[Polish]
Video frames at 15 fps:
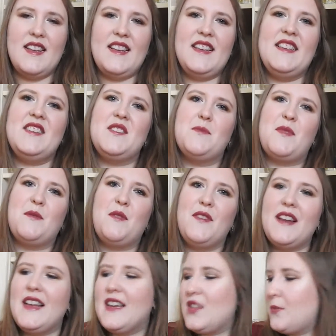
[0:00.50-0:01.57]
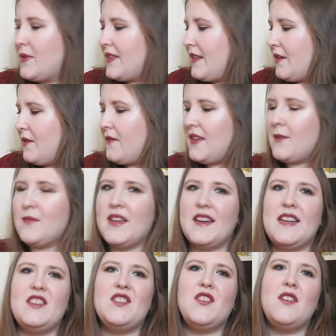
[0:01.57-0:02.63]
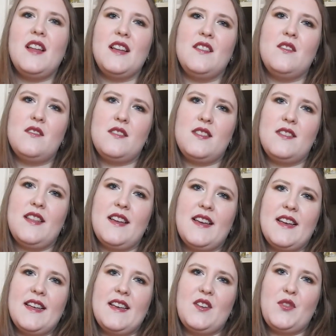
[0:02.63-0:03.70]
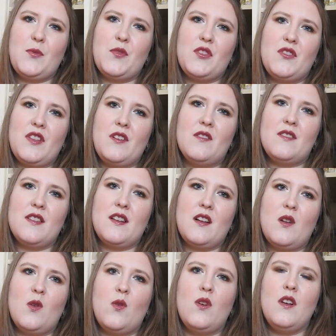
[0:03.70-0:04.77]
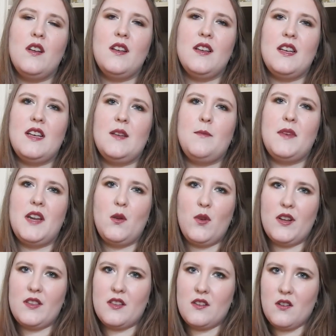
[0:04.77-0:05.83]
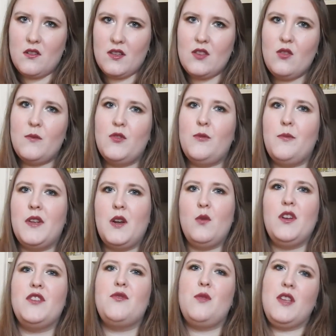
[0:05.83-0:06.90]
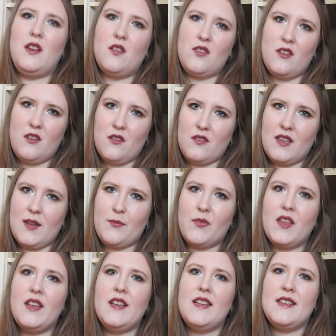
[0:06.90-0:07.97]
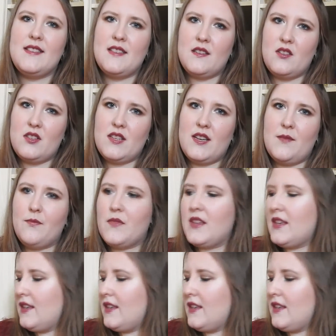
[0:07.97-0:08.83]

E, jeszcze mam chwilkę, to postanowiłam nagrać kolejny odcinek e, rozpoczętego cyklu e, perełek tygodnia. To będą perełki drugiego tygodnia stycznia.